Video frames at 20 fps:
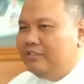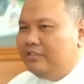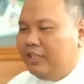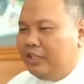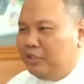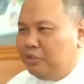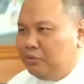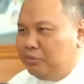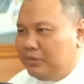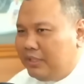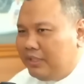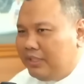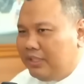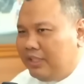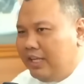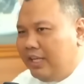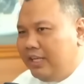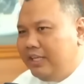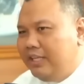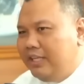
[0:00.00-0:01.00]
Nah itu bisa
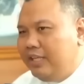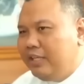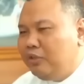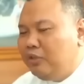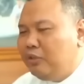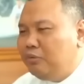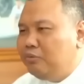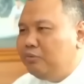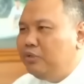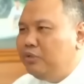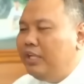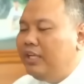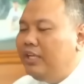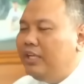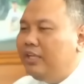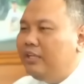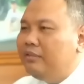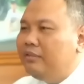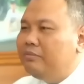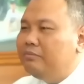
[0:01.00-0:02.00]
terjadi atau kemudian
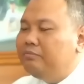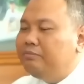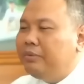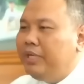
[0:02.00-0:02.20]
yang